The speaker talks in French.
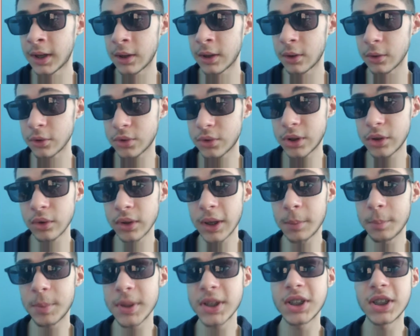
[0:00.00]
Ensuite, on a
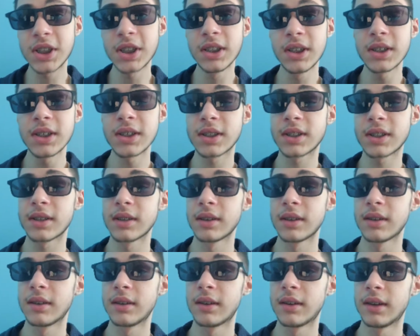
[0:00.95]
Besdinist
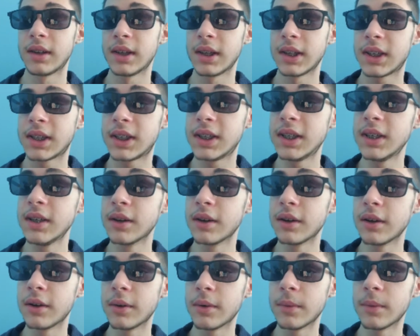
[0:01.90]
qui
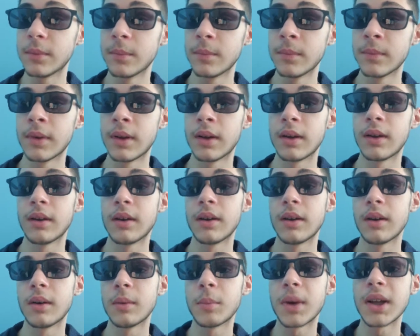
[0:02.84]
euh,
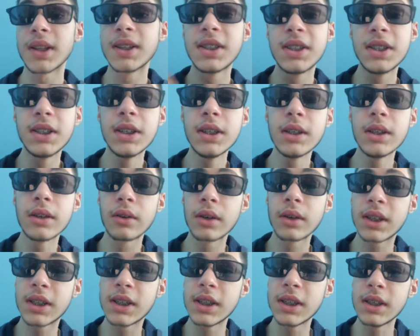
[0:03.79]
bah, dit
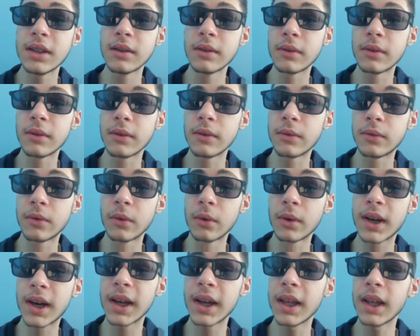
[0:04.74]
qu'ils vont
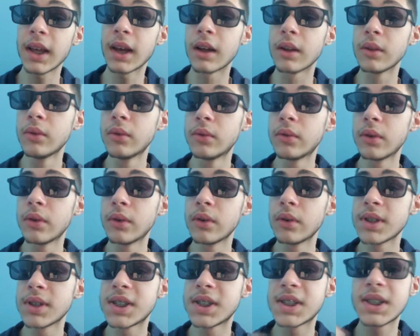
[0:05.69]
créer un
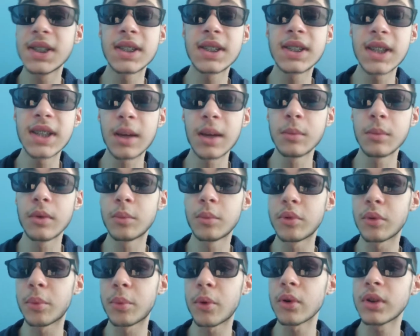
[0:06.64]
nouveau système
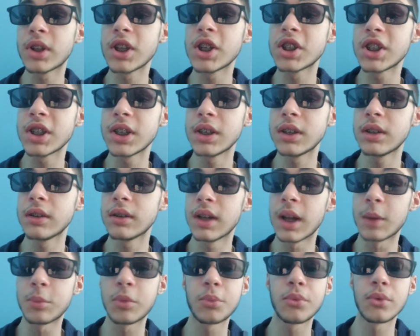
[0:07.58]
pour protéger
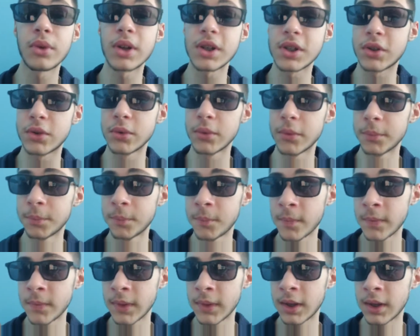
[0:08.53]
la population.
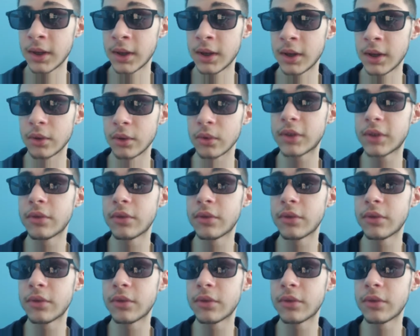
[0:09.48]
Donc ils